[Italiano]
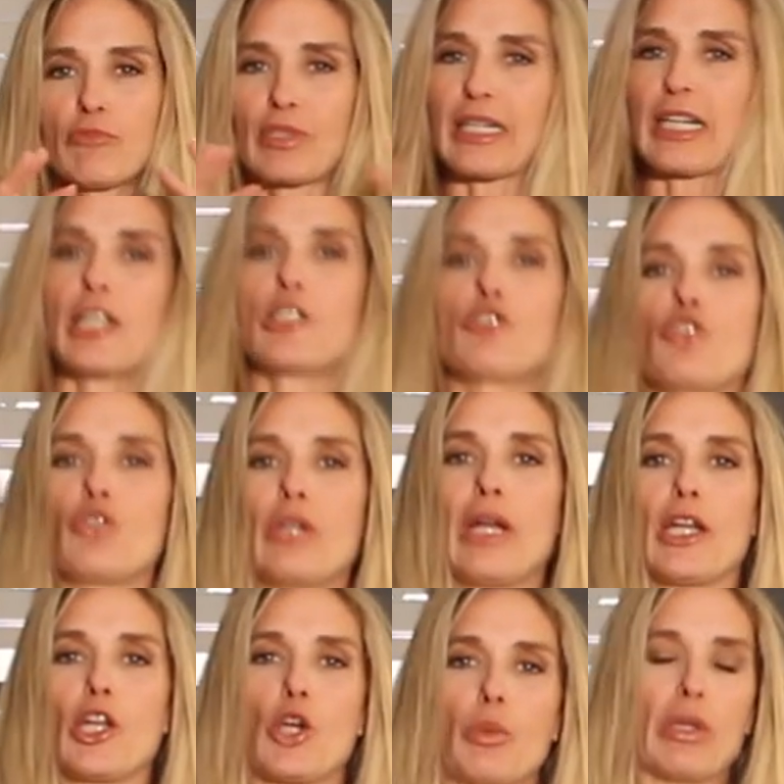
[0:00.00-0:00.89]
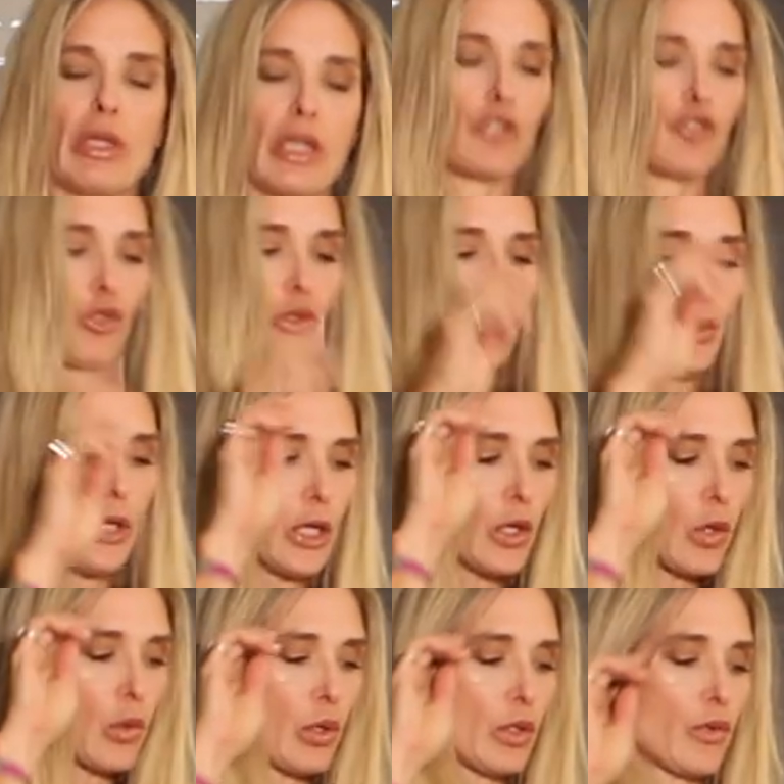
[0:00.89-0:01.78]
ragionare come ragiono
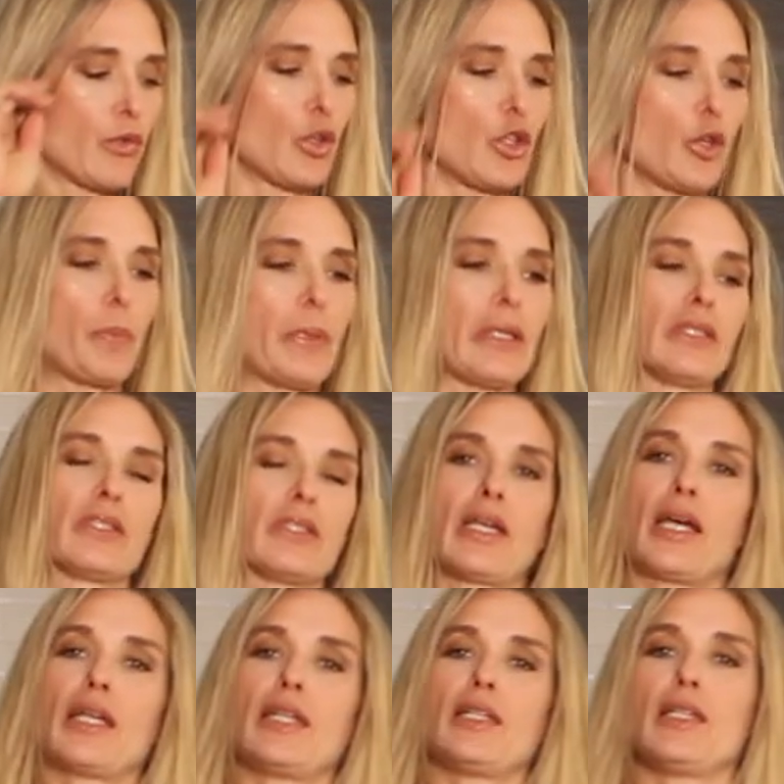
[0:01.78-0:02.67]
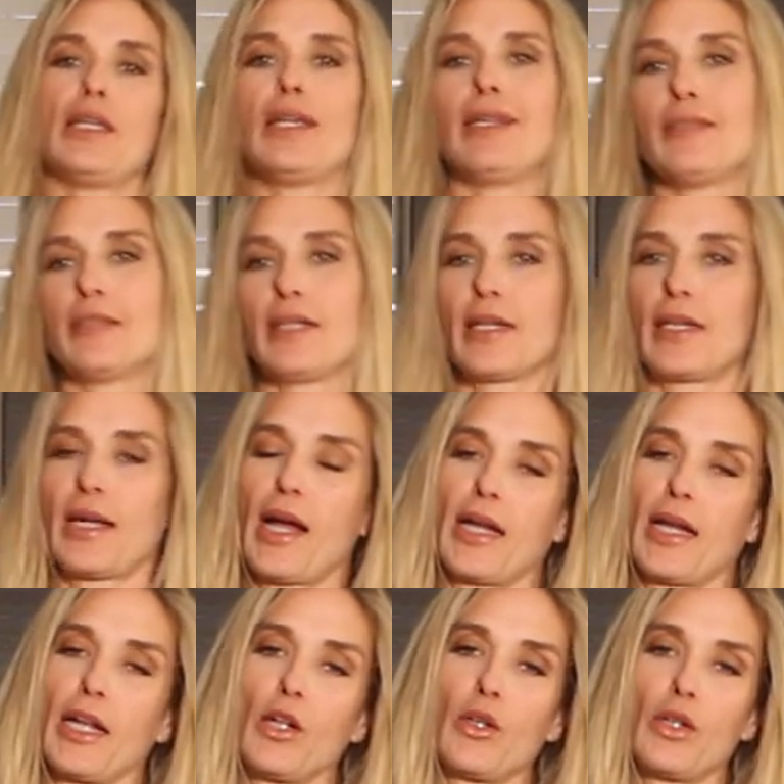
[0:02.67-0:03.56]
io quando voglio pensare di integrare.